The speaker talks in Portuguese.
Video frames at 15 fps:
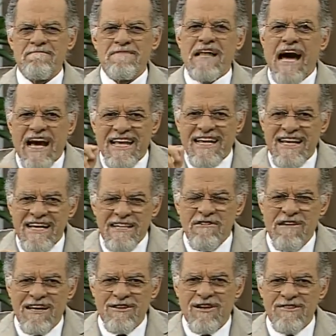Aqui não
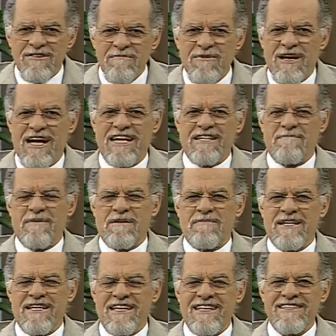é nossa morada
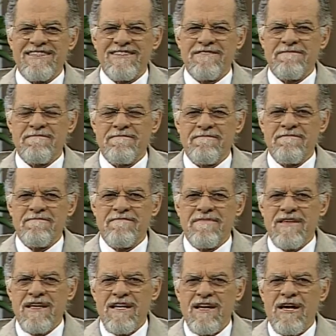permanente.
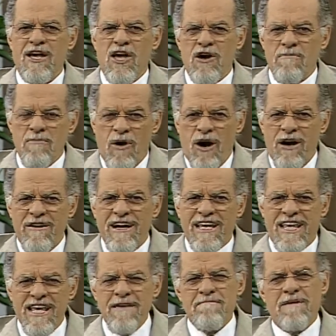Eu moro
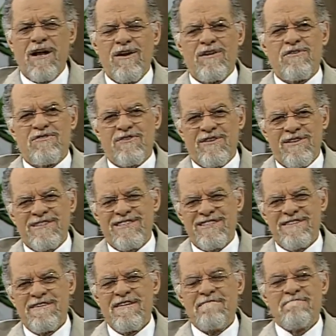aqui em Belo Horizonte,
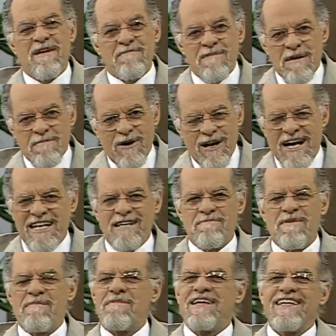mas minha morada
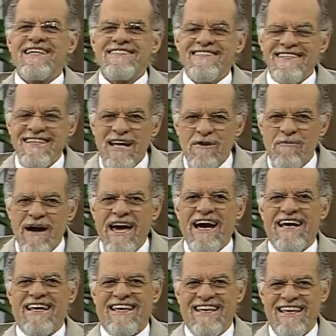permanente não é
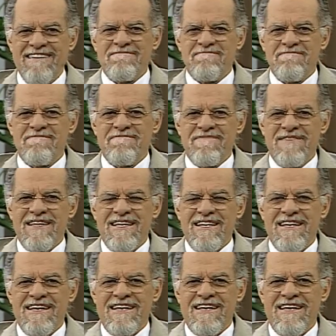aqui.
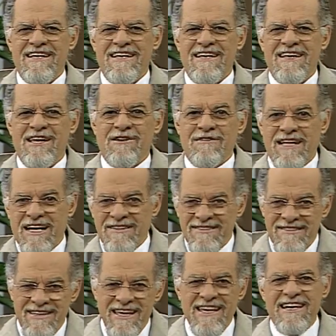Eu
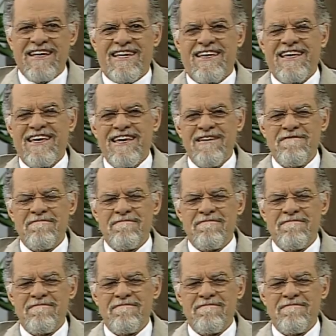nasci aqui,